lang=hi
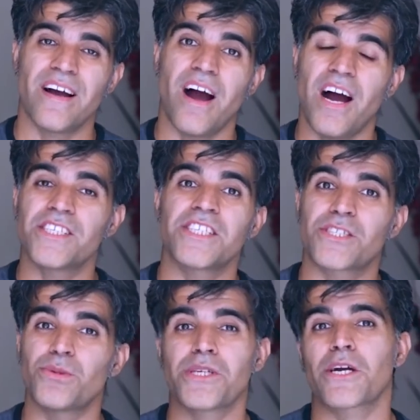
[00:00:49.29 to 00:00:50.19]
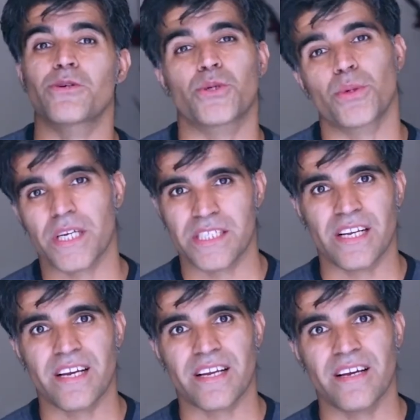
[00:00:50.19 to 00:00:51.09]
आज इस दुनिया को छोड़ के
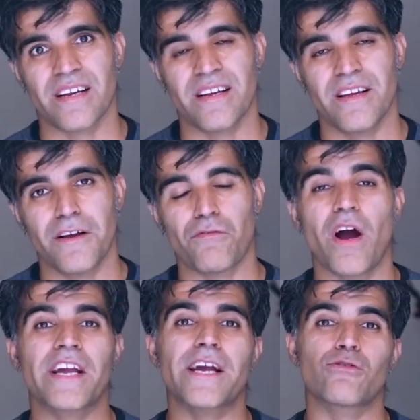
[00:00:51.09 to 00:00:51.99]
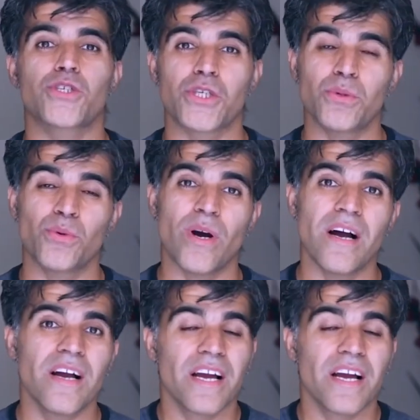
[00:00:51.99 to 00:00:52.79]
चला गया वाक़ कुछ यूँ हुआ